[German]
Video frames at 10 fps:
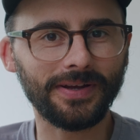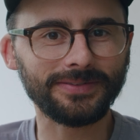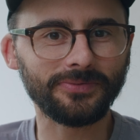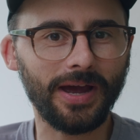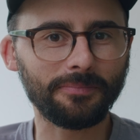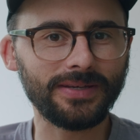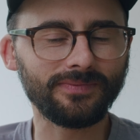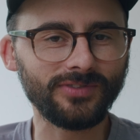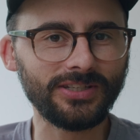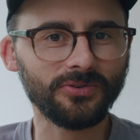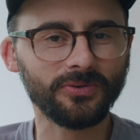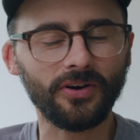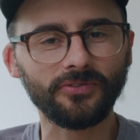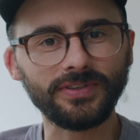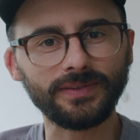Also wir haben eben Video und
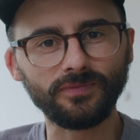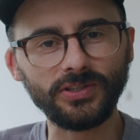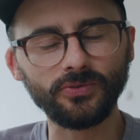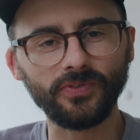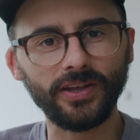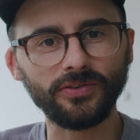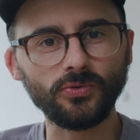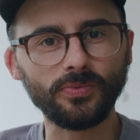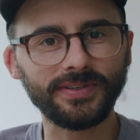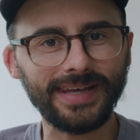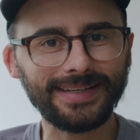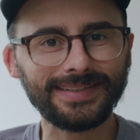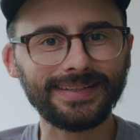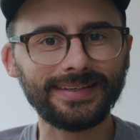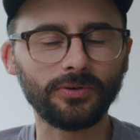auf diesem Video werden über
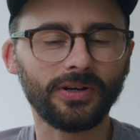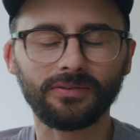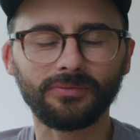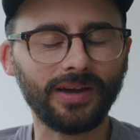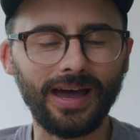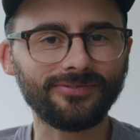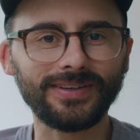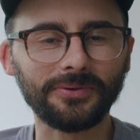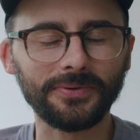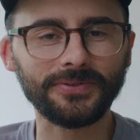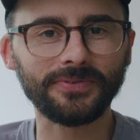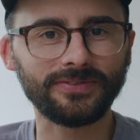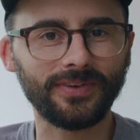Texte oder Grafiken oder sowas